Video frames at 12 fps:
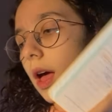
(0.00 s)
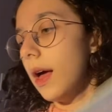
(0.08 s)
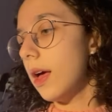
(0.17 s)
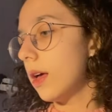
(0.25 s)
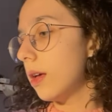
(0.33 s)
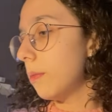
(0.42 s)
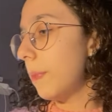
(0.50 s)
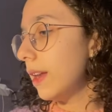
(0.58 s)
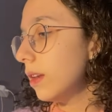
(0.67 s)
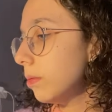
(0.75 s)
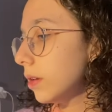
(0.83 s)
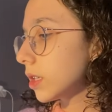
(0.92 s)
E,
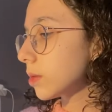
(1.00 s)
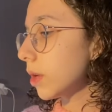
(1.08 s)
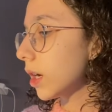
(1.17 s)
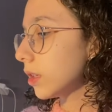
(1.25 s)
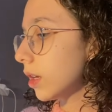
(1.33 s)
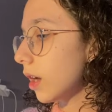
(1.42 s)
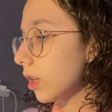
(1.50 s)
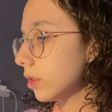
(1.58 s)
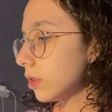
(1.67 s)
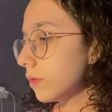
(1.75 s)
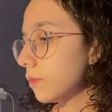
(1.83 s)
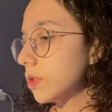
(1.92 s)
belli bir kısma kadar
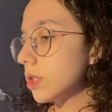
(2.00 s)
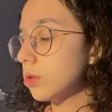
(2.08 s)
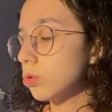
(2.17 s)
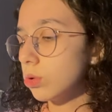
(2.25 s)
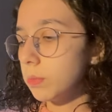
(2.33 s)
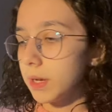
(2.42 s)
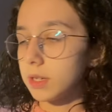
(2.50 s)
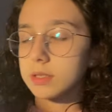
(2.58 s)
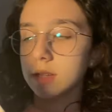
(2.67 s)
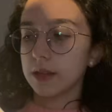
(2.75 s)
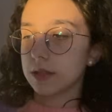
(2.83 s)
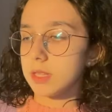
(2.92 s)
anladım. Fizik soru
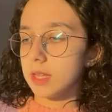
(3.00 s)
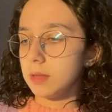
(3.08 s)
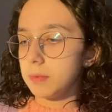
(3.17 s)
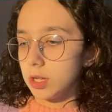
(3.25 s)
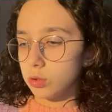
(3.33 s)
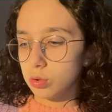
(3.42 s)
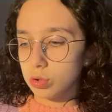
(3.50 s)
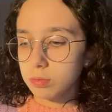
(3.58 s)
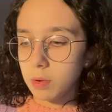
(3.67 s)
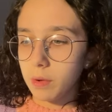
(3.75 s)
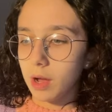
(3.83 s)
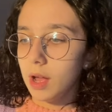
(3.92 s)
bankası. ACE'den de biraz çözdüm
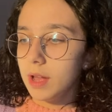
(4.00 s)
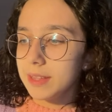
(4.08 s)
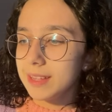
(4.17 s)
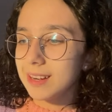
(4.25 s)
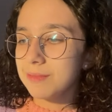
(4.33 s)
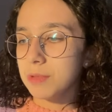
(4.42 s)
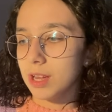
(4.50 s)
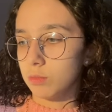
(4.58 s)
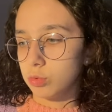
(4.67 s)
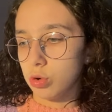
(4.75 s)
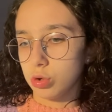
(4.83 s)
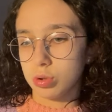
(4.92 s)
ama yarım
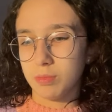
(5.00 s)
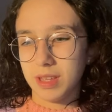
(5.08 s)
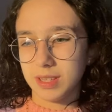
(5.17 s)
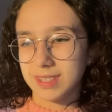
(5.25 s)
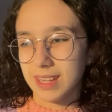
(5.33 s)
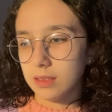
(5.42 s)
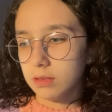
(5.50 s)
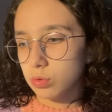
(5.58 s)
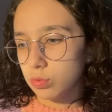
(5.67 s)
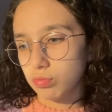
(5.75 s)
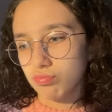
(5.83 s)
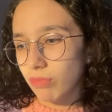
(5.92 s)
yarım çözdüm ACE'den.
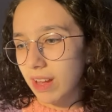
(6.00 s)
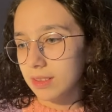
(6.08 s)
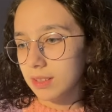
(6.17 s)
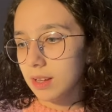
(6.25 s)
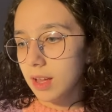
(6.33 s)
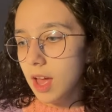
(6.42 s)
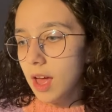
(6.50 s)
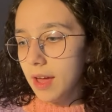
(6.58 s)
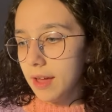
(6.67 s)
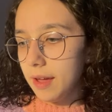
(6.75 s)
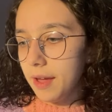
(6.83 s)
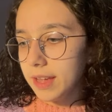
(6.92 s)
Yani
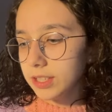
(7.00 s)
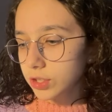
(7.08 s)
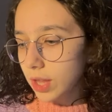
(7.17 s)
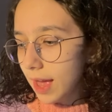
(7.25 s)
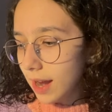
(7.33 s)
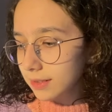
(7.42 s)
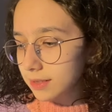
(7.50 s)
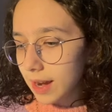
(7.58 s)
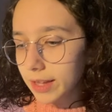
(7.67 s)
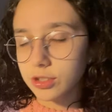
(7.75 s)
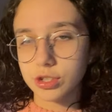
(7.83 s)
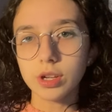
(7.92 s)
e, eşdeğer
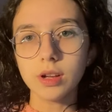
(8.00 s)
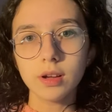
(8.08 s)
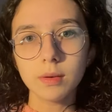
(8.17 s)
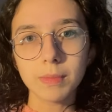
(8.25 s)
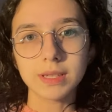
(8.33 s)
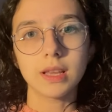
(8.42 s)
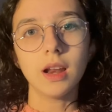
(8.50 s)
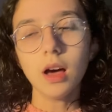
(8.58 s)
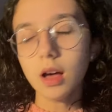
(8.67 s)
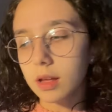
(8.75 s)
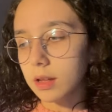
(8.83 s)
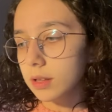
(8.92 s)
direnci
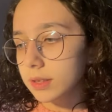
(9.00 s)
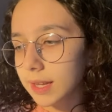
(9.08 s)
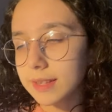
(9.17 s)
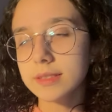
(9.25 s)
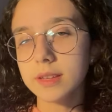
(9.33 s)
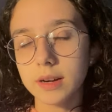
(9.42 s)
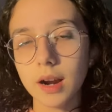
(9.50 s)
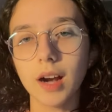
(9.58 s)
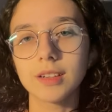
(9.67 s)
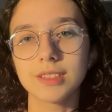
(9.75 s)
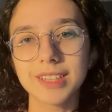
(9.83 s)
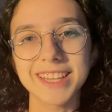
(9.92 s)
mesela e, testlerini
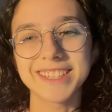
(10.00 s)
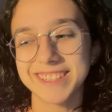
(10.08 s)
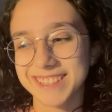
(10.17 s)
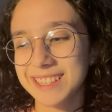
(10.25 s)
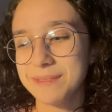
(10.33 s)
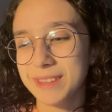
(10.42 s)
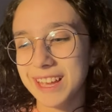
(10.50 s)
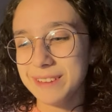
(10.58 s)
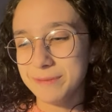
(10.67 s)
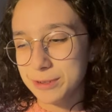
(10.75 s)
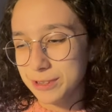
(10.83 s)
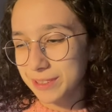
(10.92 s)
artık eskisi gibi
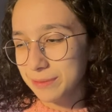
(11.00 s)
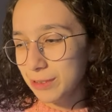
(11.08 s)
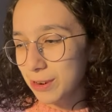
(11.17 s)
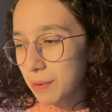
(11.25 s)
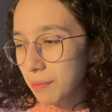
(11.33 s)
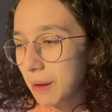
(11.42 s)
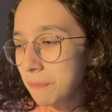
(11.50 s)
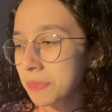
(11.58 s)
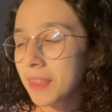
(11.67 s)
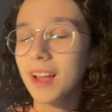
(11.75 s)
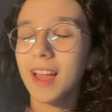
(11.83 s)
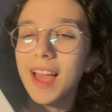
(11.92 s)
değilim çözebiliyorum ama
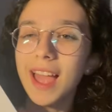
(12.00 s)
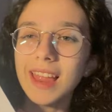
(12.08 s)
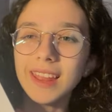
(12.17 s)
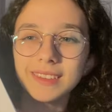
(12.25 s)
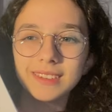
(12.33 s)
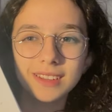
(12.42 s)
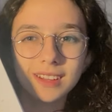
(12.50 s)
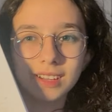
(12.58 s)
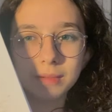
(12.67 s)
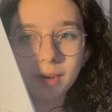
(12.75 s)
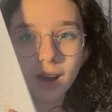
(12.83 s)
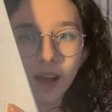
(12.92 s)
elektrik
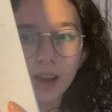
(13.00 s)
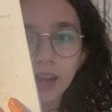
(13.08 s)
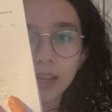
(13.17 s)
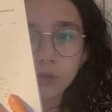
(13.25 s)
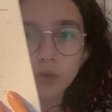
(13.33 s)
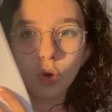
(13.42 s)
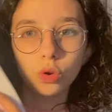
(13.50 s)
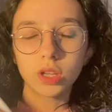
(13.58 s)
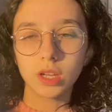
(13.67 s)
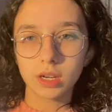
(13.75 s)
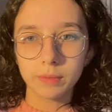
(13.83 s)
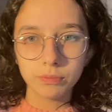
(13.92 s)
akımı hala çok
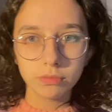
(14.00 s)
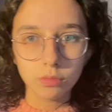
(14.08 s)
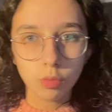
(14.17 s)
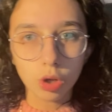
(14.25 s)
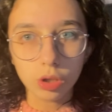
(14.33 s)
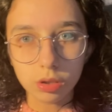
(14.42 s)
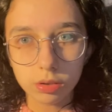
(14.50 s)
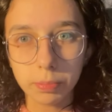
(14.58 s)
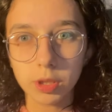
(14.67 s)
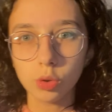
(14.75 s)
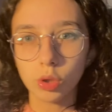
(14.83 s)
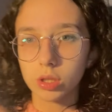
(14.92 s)
yarım.
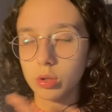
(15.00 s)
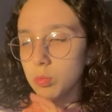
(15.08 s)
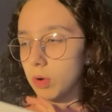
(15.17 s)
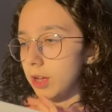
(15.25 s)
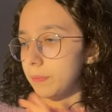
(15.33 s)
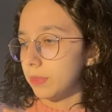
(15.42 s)
Bana dokunuyor mu? Ha.